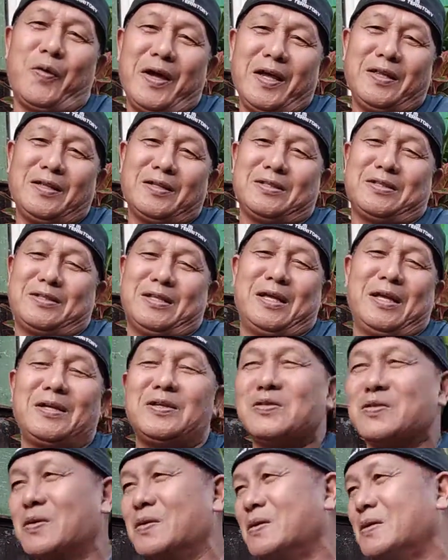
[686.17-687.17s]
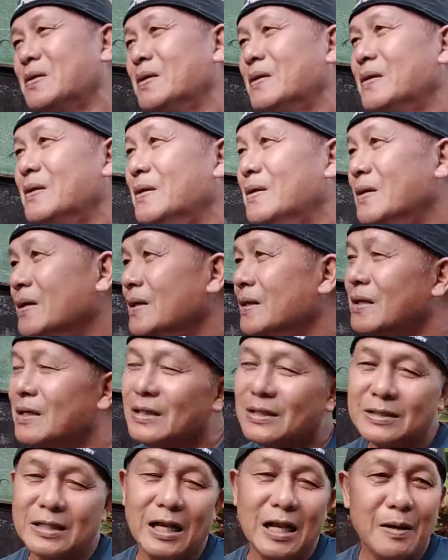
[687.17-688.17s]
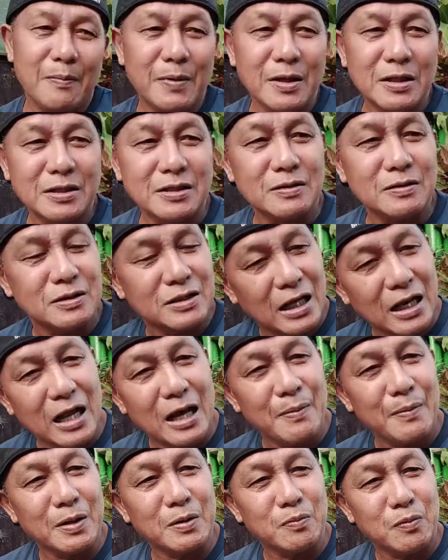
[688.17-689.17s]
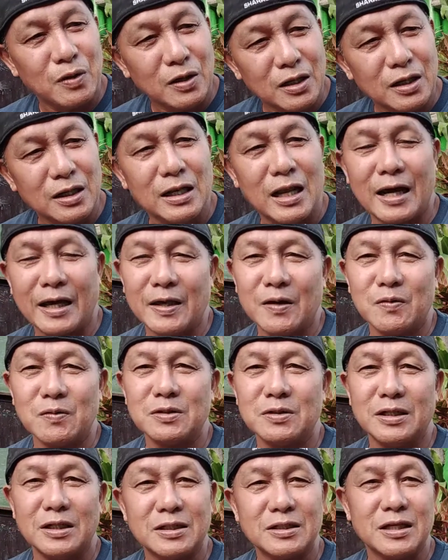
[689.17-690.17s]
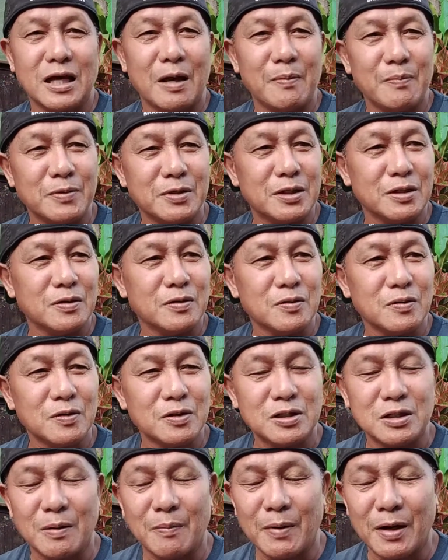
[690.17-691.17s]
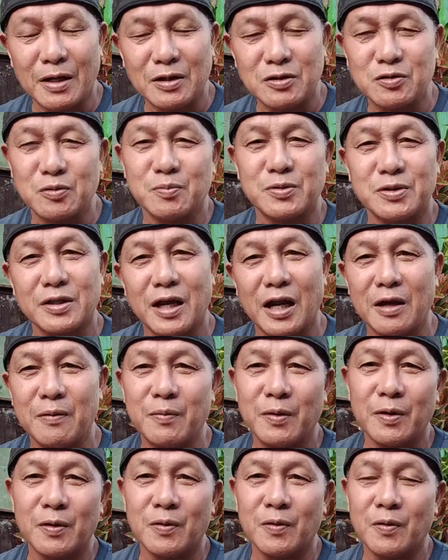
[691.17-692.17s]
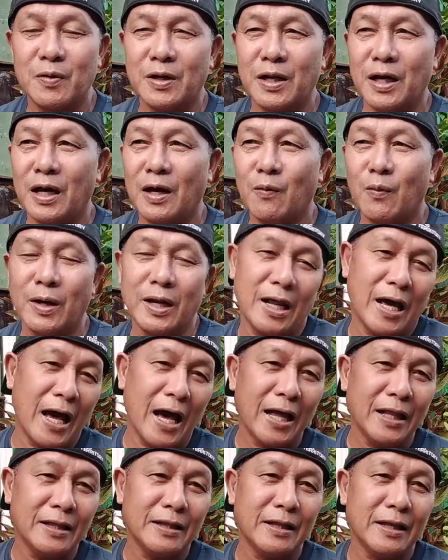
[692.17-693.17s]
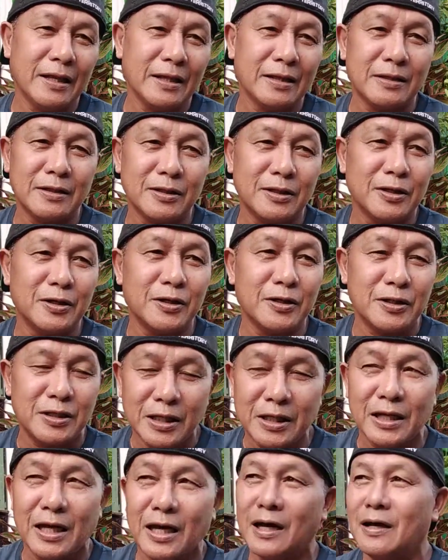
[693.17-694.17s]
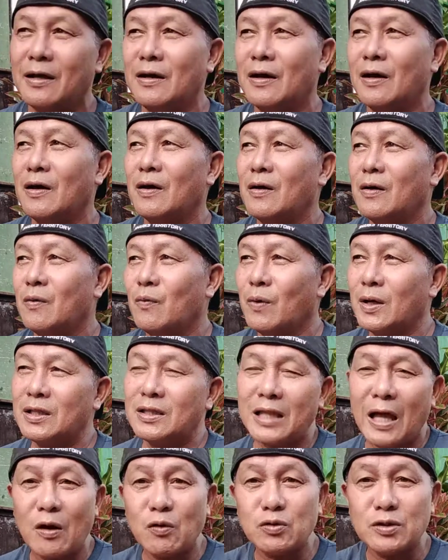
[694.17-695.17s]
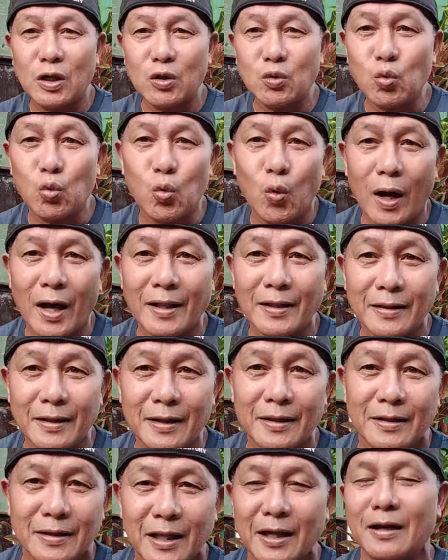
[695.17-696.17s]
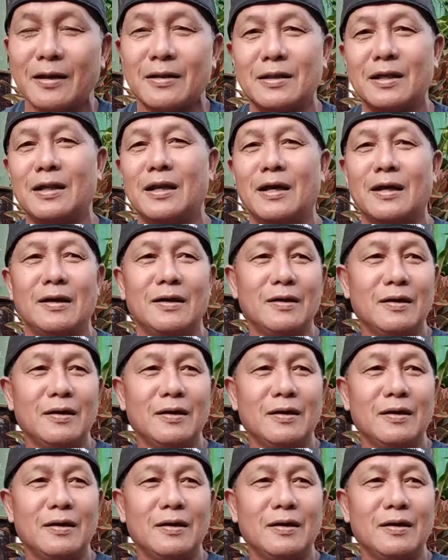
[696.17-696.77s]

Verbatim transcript: Wait, snakes on. Salamat, salamat muli. Lagi kong sinasabi sa inyo sa mga subscriber ko na 130 na. 1,230 na.